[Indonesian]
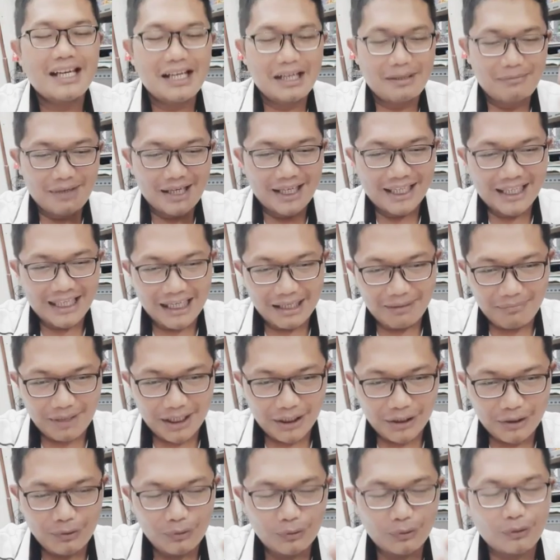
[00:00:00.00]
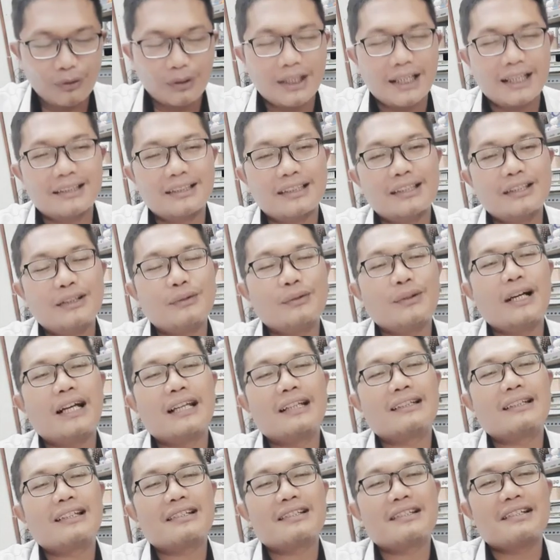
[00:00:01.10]
mangi mangihuton hatan itu
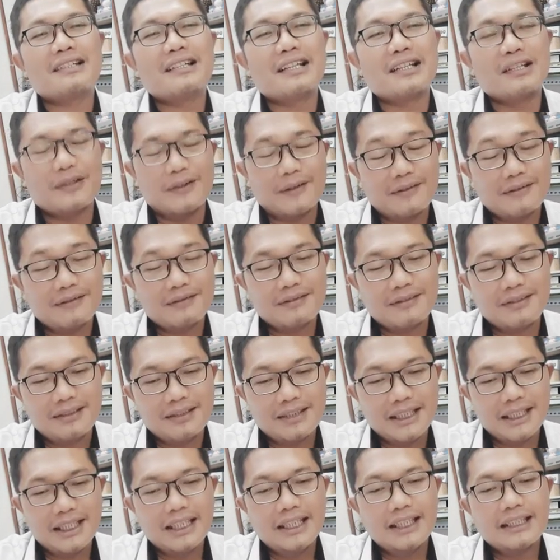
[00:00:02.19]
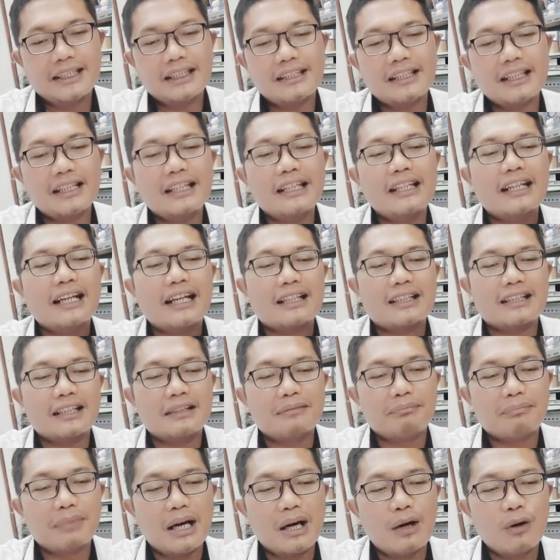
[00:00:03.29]
hatta sedarion. Kita
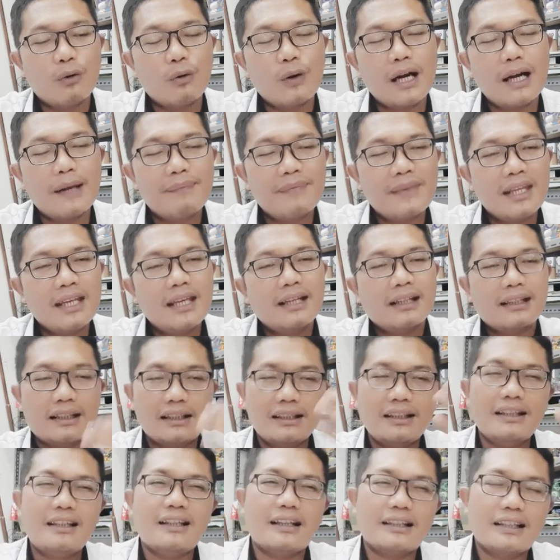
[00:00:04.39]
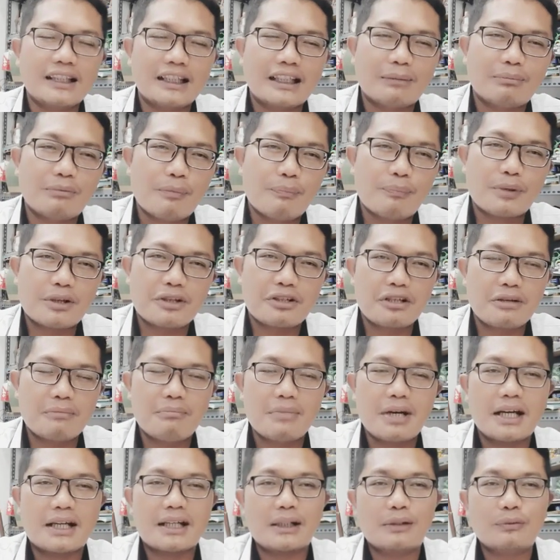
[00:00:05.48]
diingatkan bahwa ketika kita
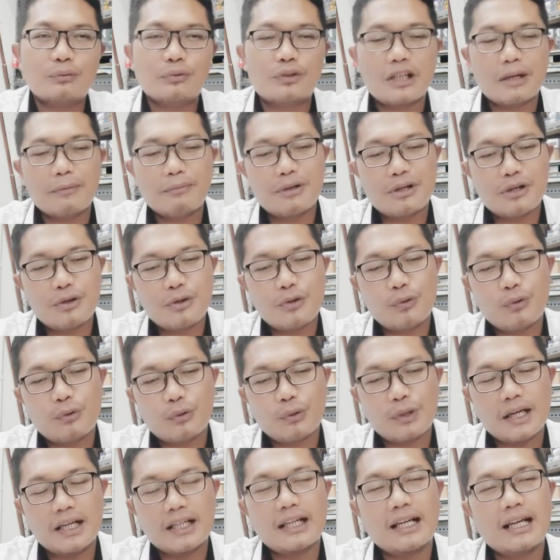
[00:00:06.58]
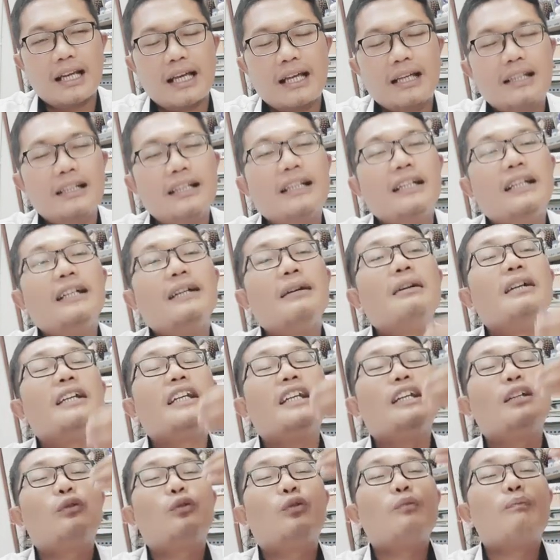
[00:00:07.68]
mempersembahkan ucapan syukur adalah
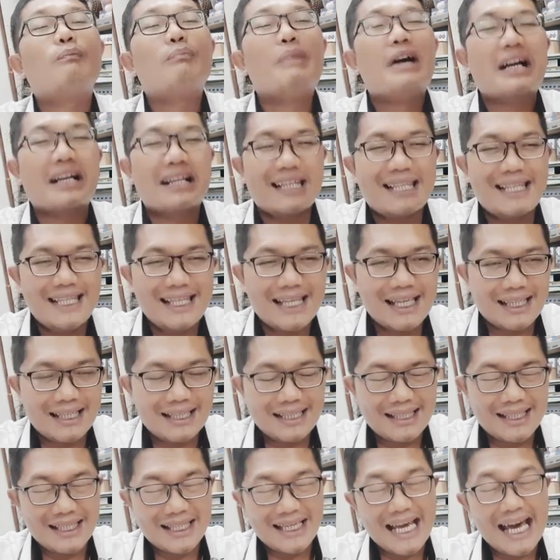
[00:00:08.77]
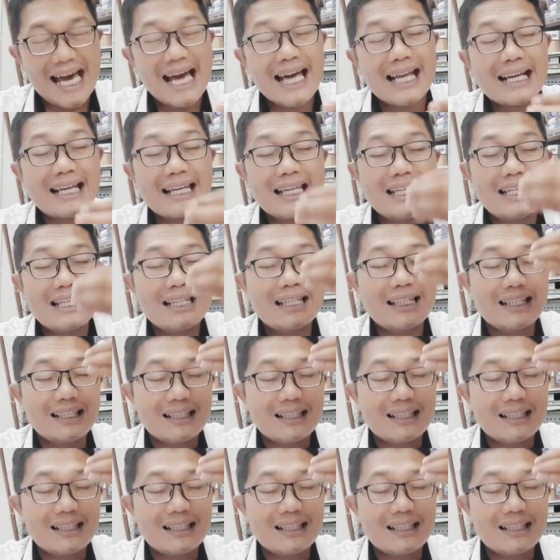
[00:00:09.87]
itu bagian dari